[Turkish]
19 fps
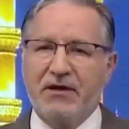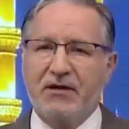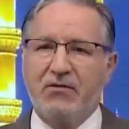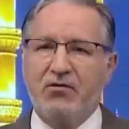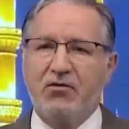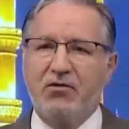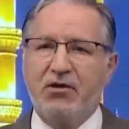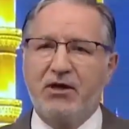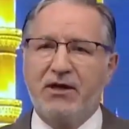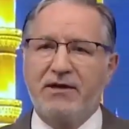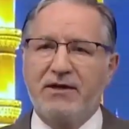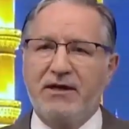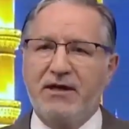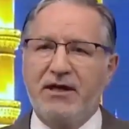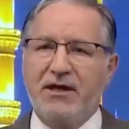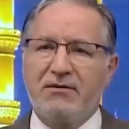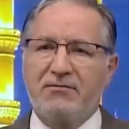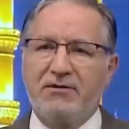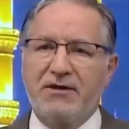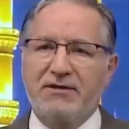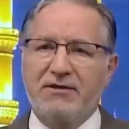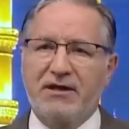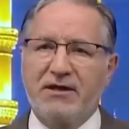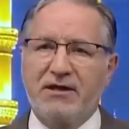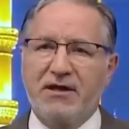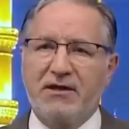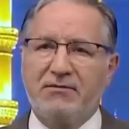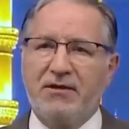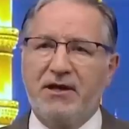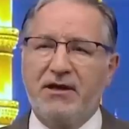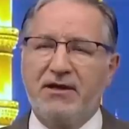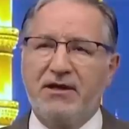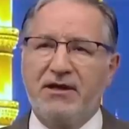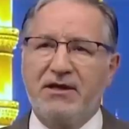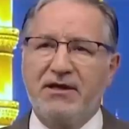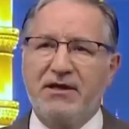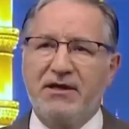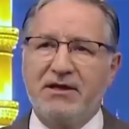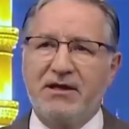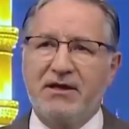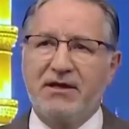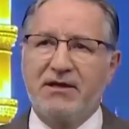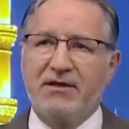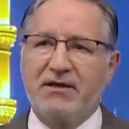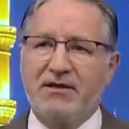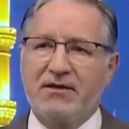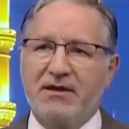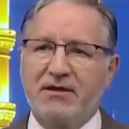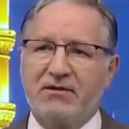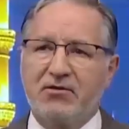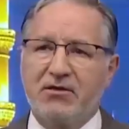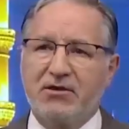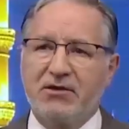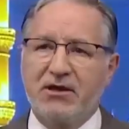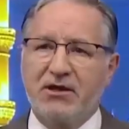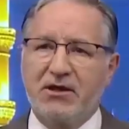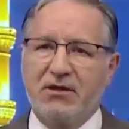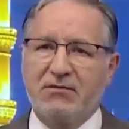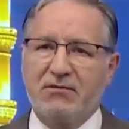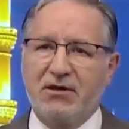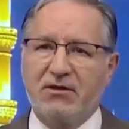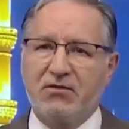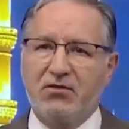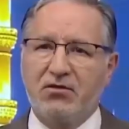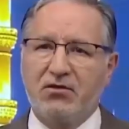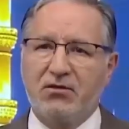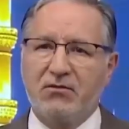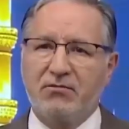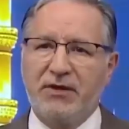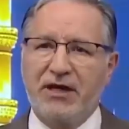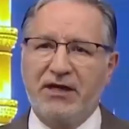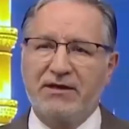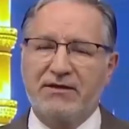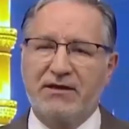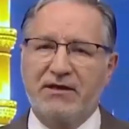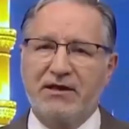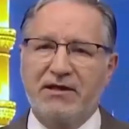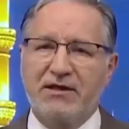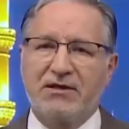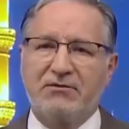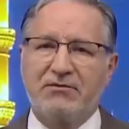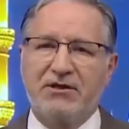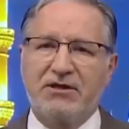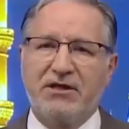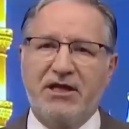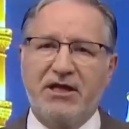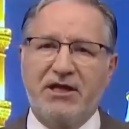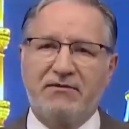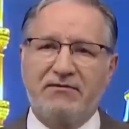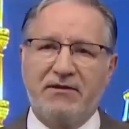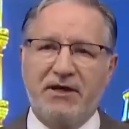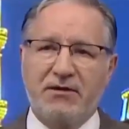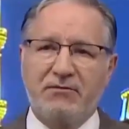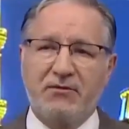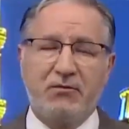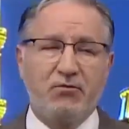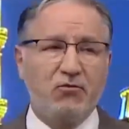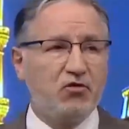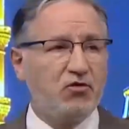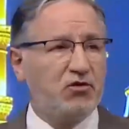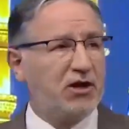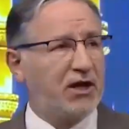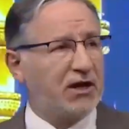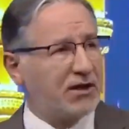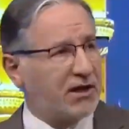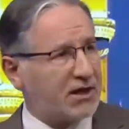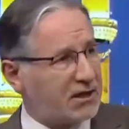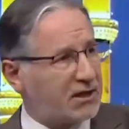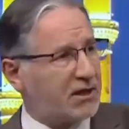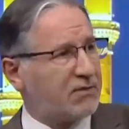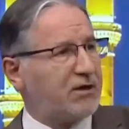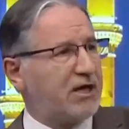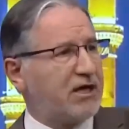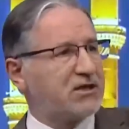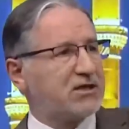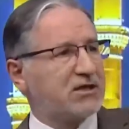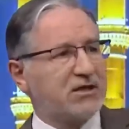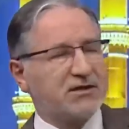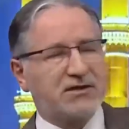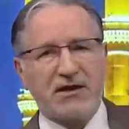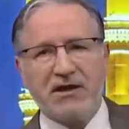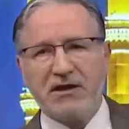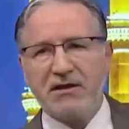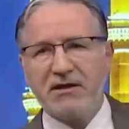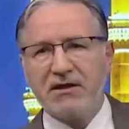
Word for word: Dünyada ne yaparsan yap. Allah'ı inkar ettikten sonra Cenab-ı Hak diyor ki ben sana hiçbir değer vermem. Dünyaları da bağışlasan